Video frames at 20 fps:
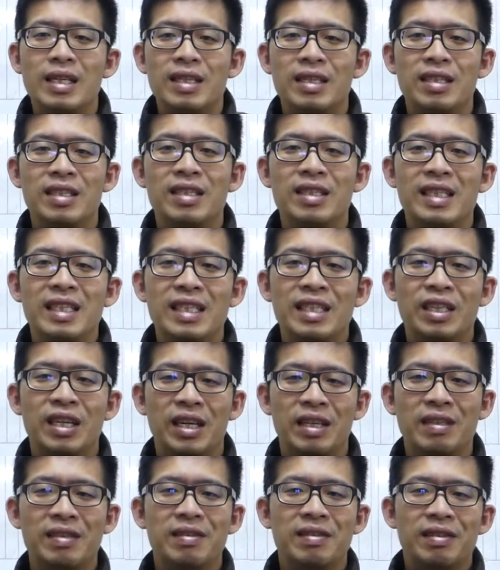是以
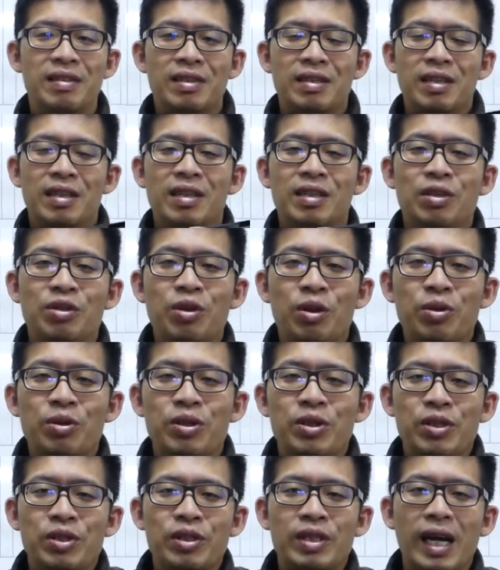前旧
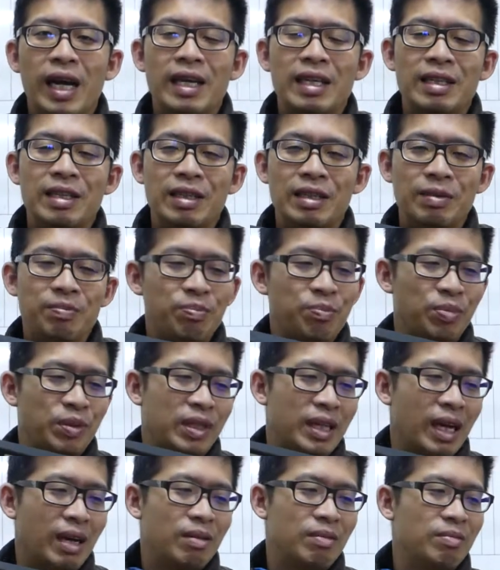时代的比
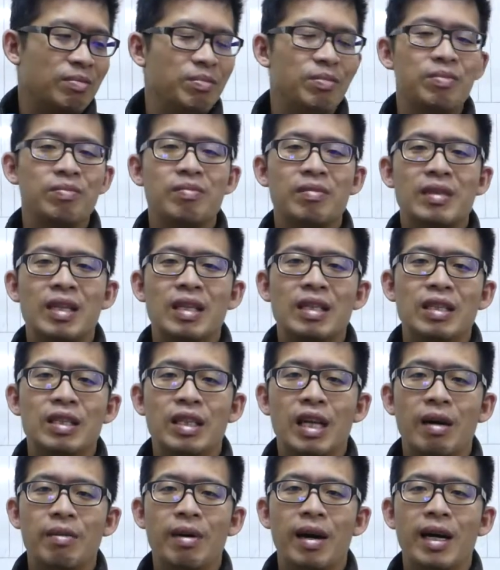较，你
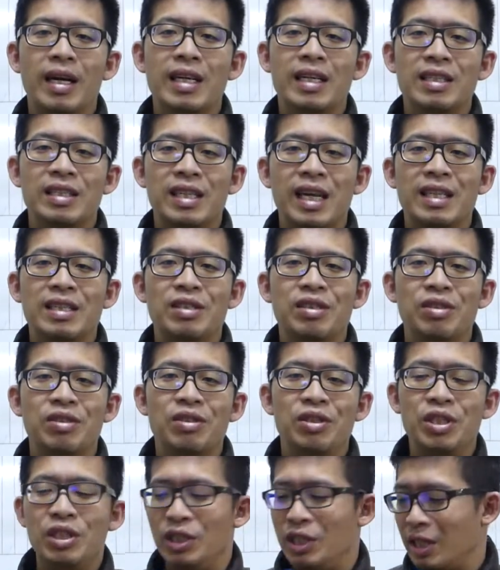知道吗？二战时
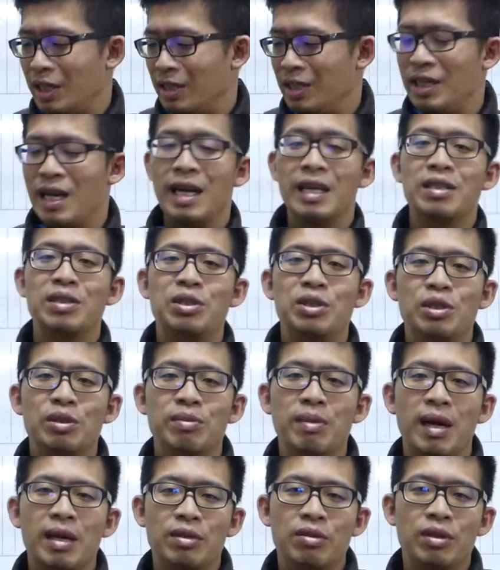期的枪支
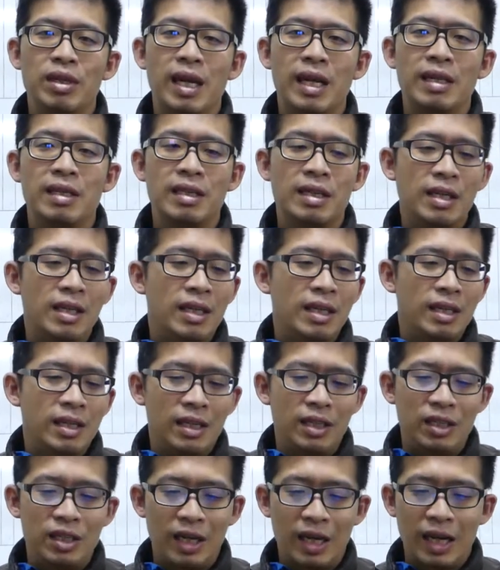嘛，所以它的
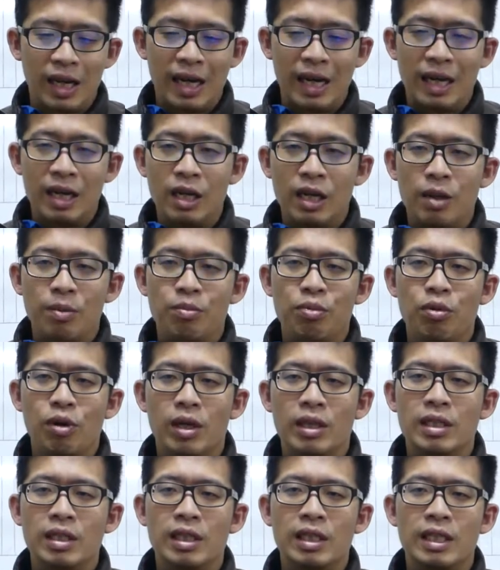一些啊，不
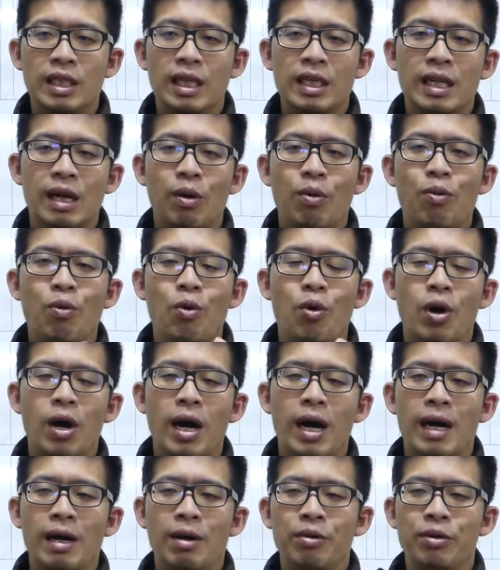管是你今天在握
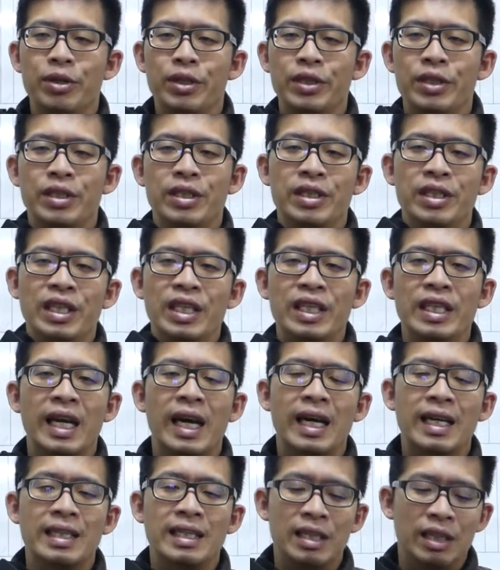啊，或者是抵
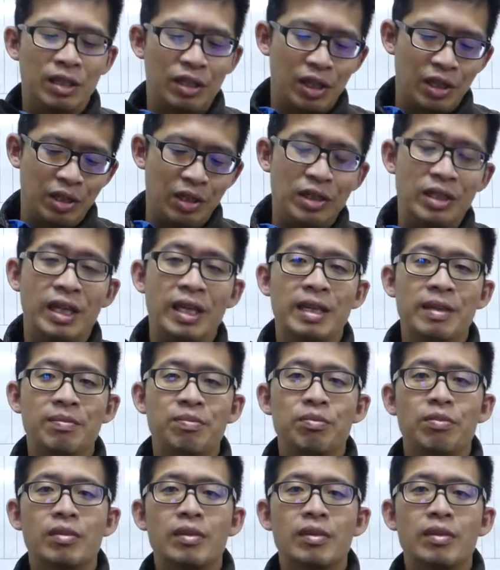啊等等一些